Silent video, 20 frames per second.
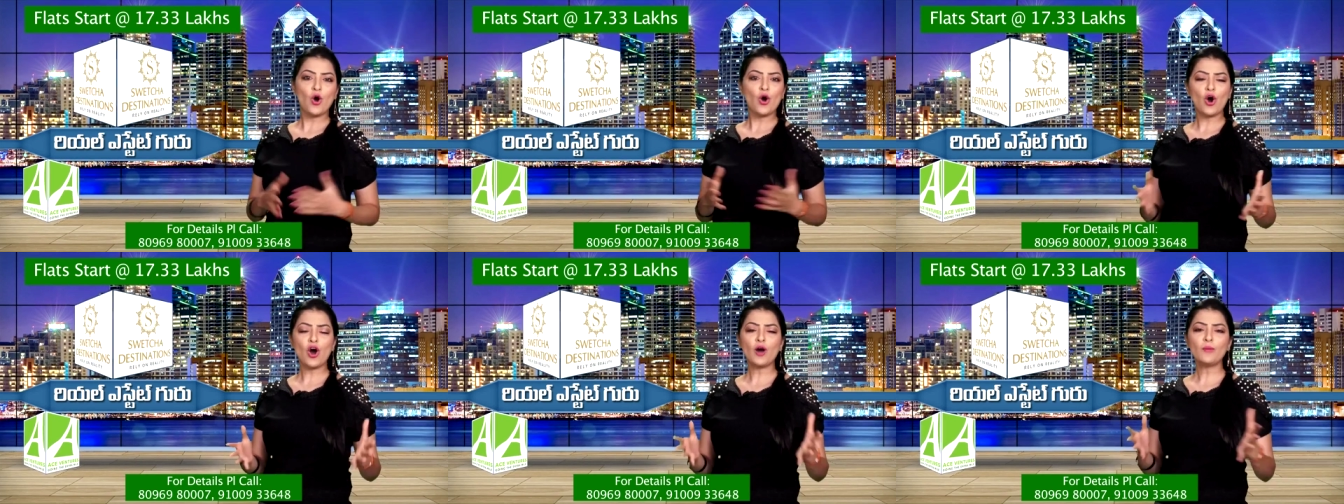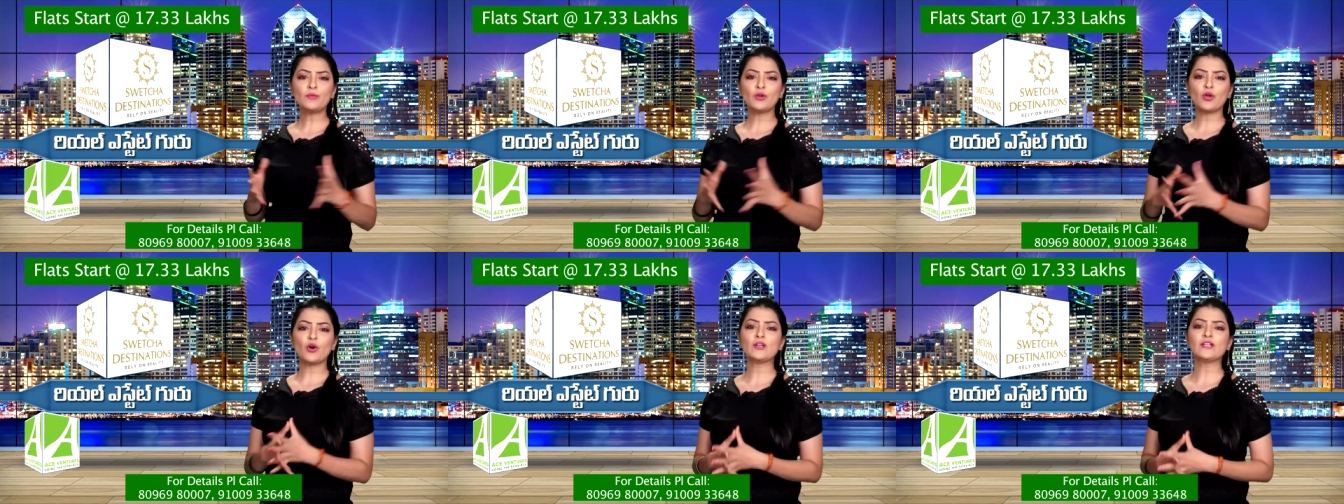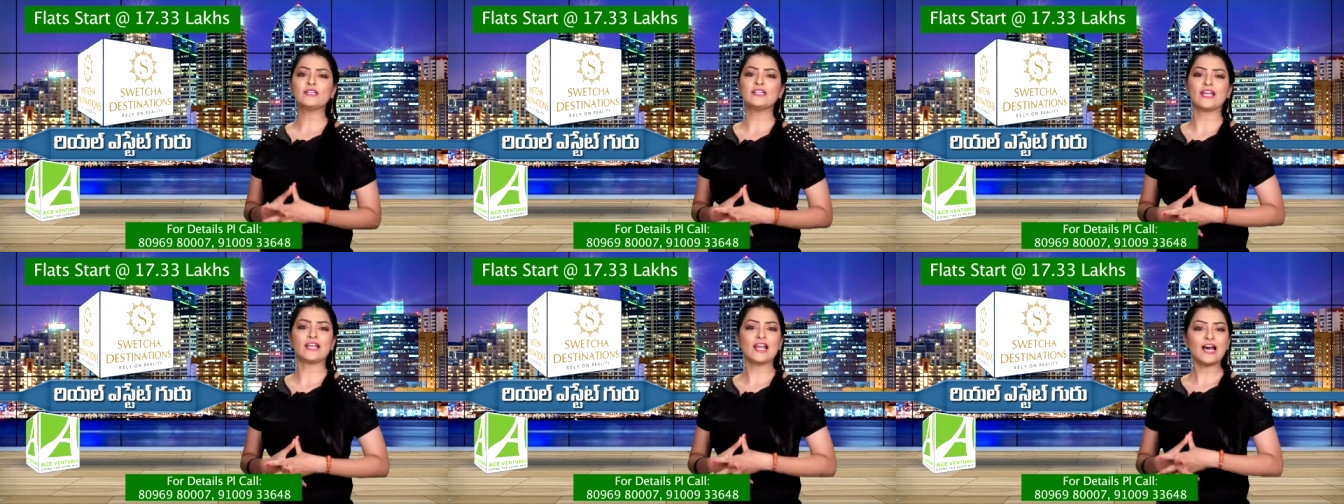హోమ్
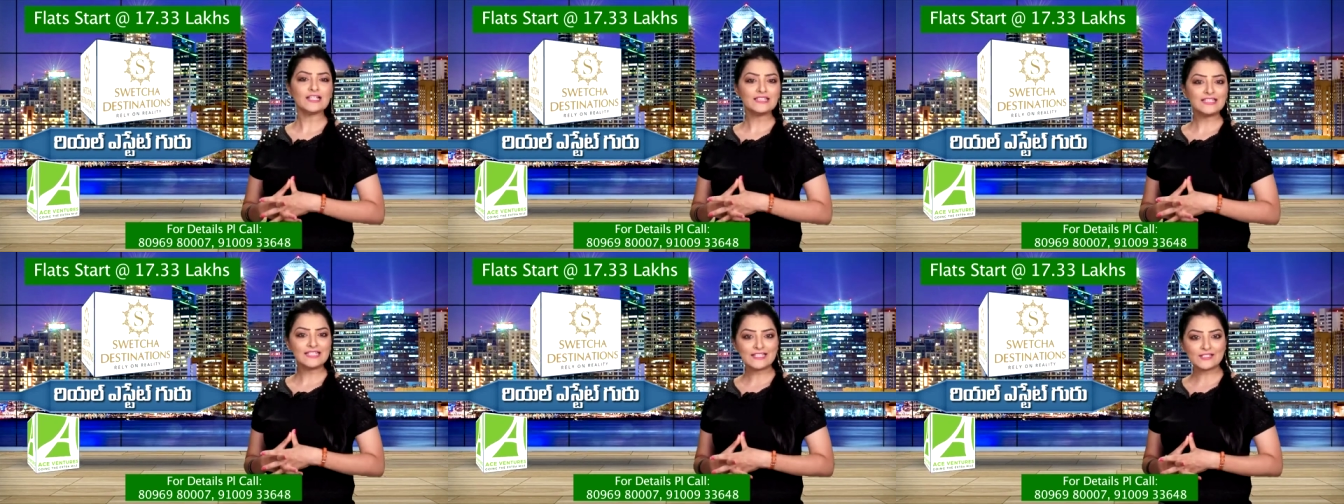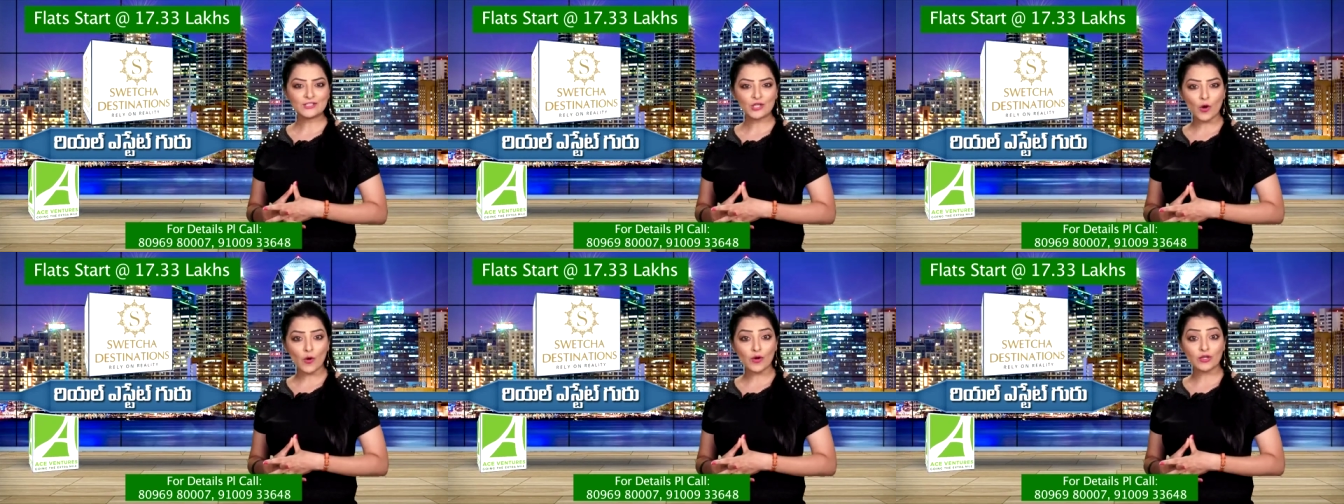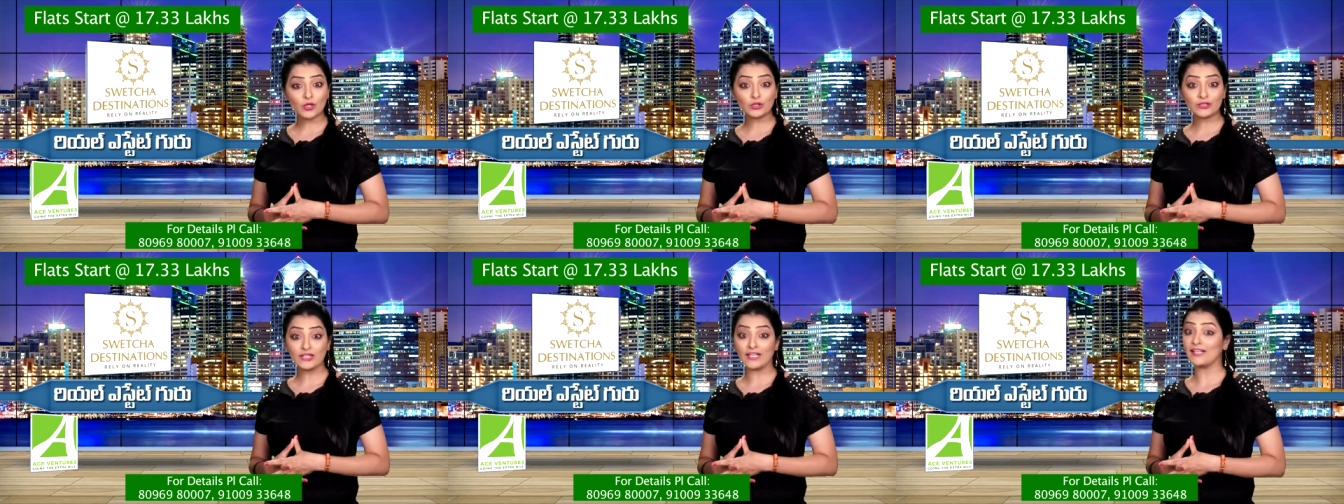లోన్ ఎలా
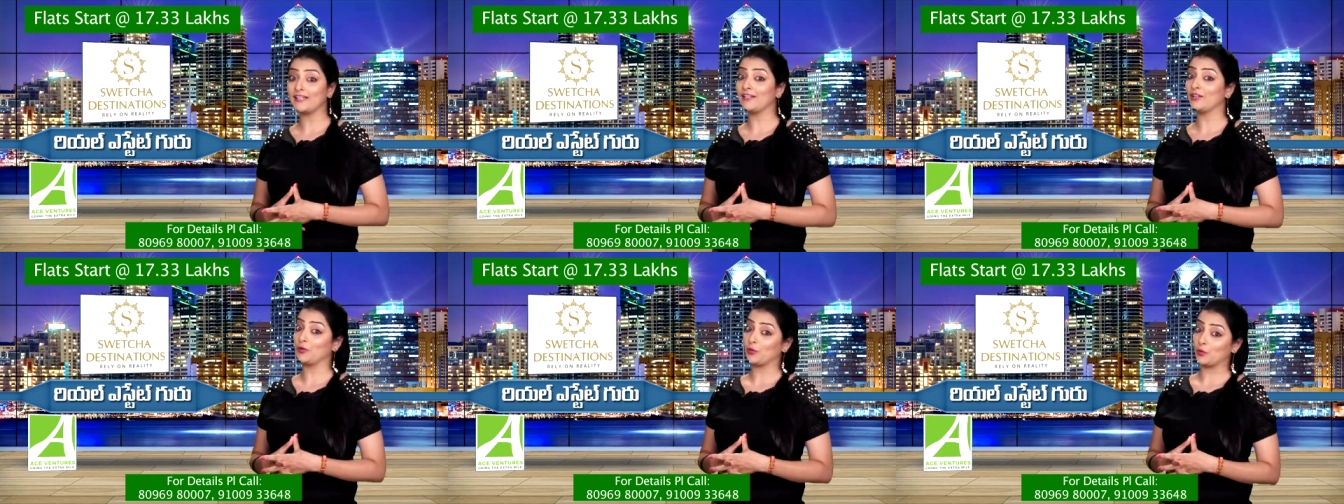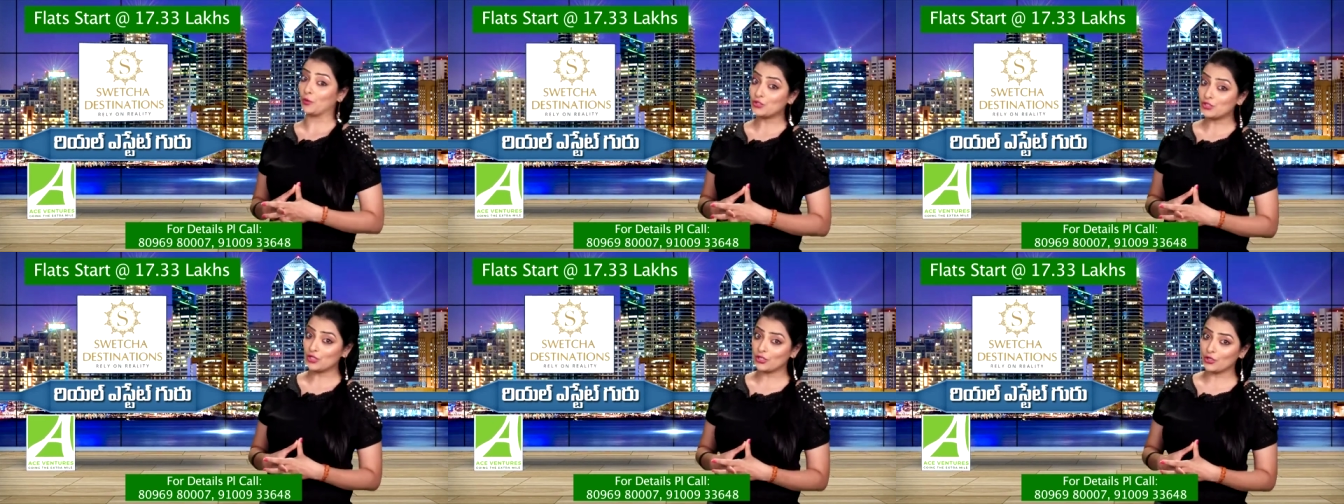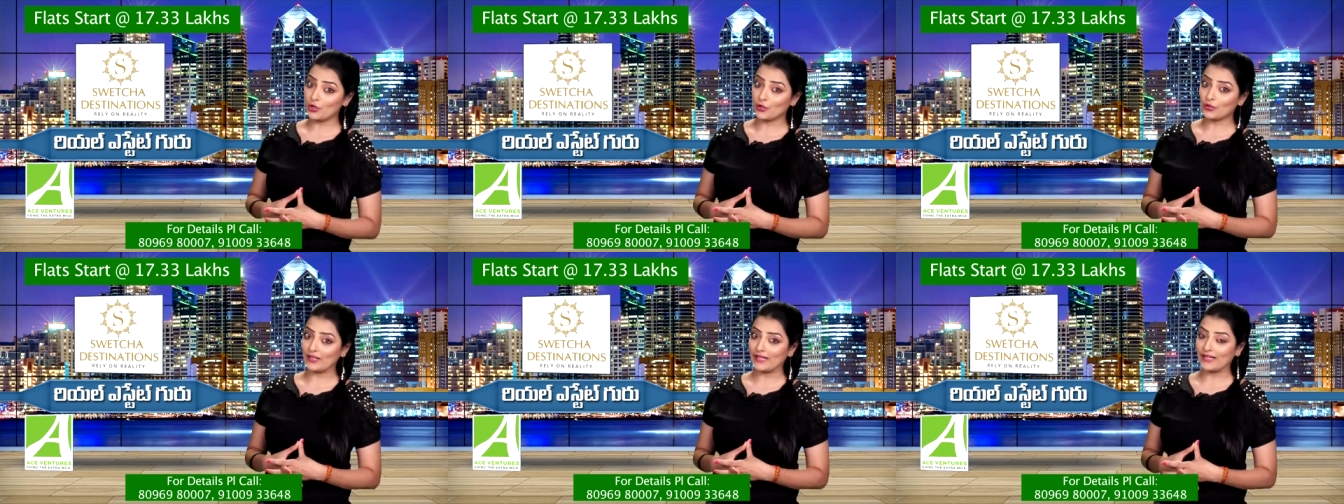తీసుకోవాలో తెలియని
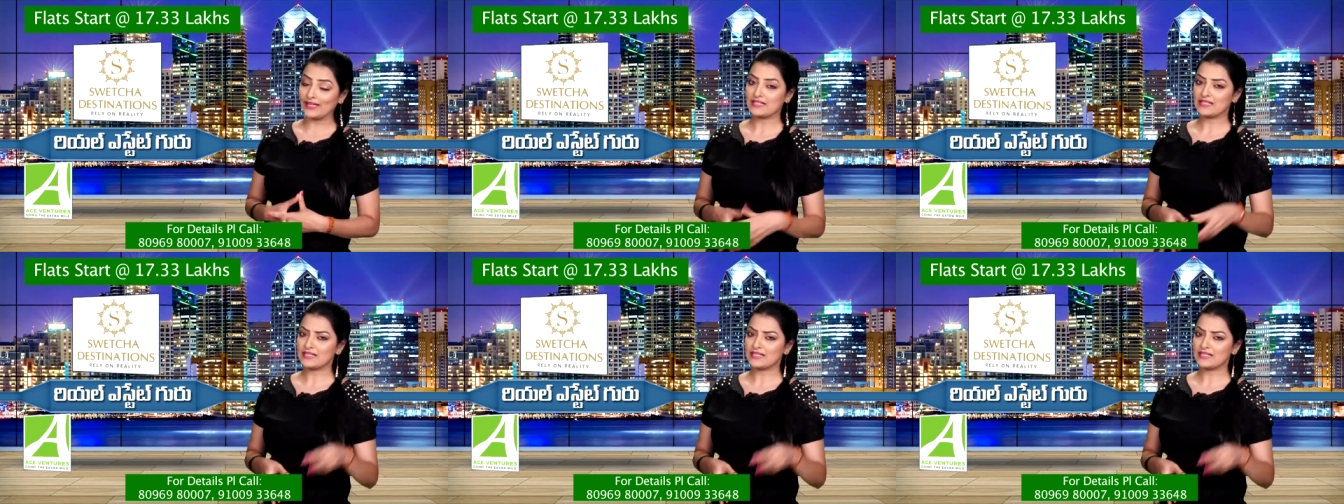రోజుల్లోనే